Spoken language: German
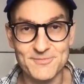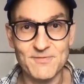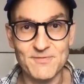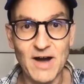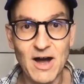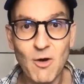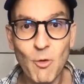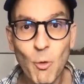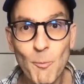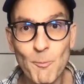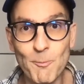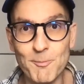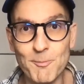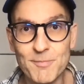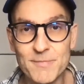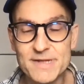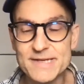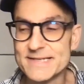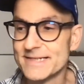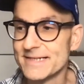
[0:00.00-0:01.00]

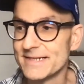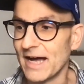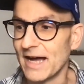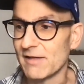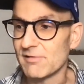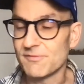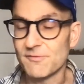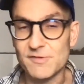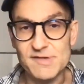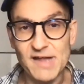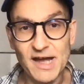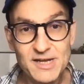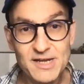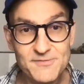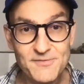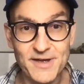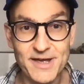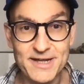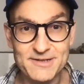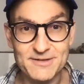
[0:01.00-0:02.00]
Warum? Also für seine
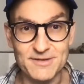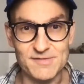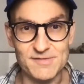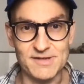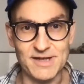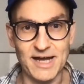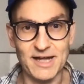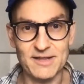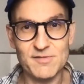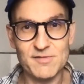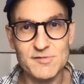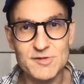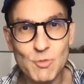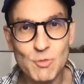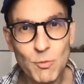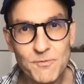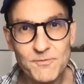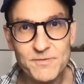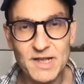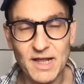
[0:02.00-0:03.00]
Verhältnisse hat
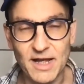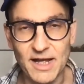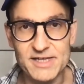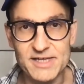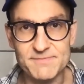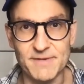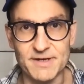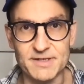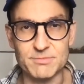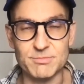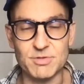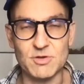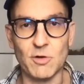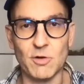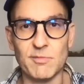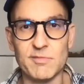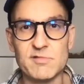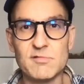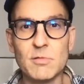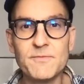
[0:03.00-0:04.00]
so viel Reichweite
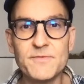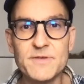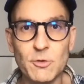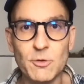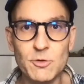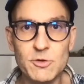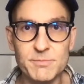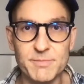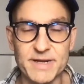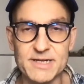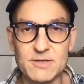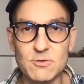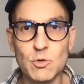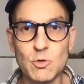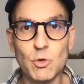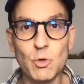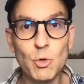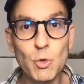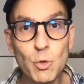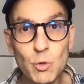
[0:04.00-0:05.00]
bekommen, so viel
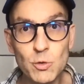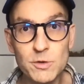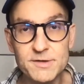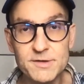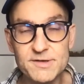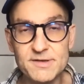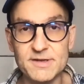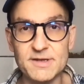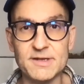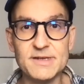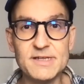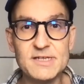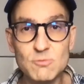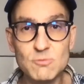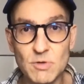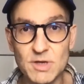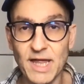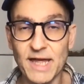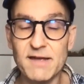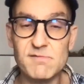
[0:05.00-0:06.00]
Rückmeldung und nicht
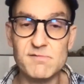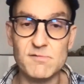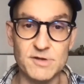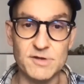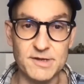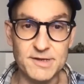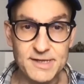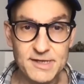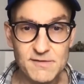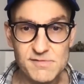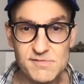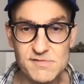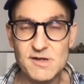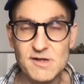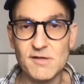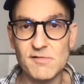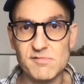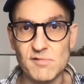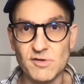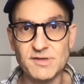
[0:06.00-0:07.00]
nur Likes und Klicks,
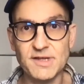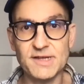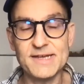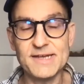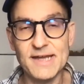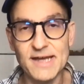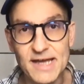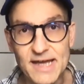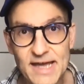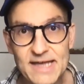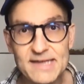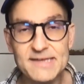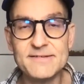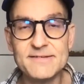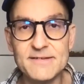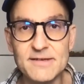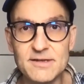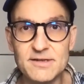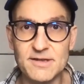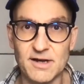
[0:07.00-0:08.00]
sondern
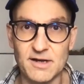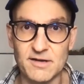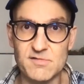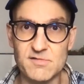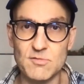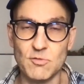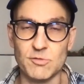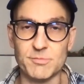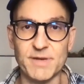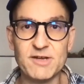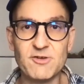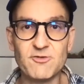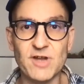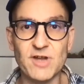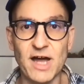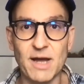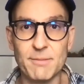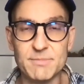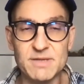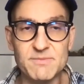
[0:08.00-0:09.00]
echte Interaktion. Menschen
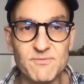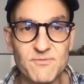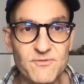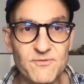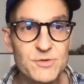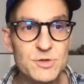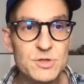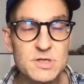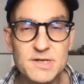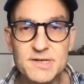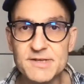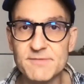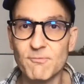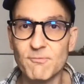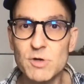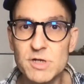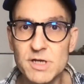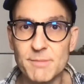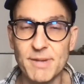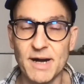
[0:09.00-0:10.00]
haben ihm wirklich
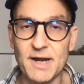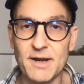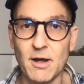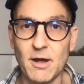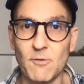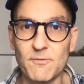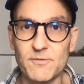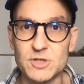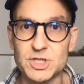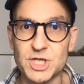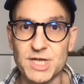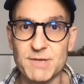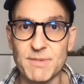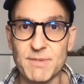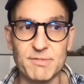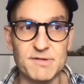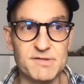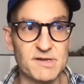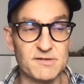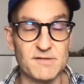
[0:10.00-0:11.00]
wunderbar darauf geschrieben,
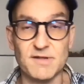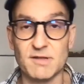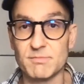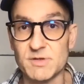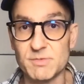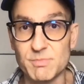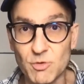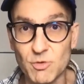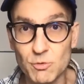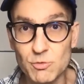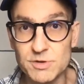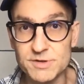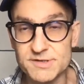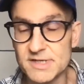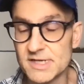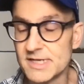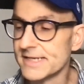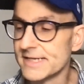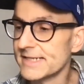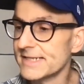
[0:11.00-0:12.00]
haben gesagt, das hat mich berührt
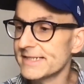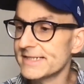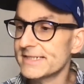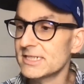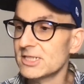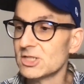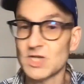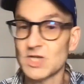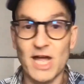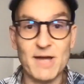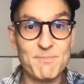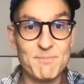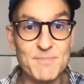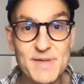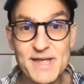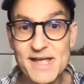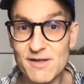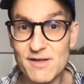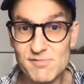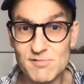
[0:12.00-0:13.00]
schreib
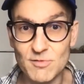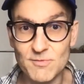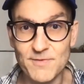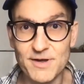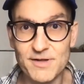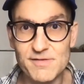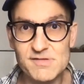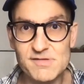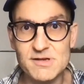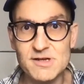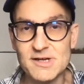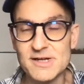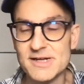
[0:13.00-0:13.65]
mehr sowas.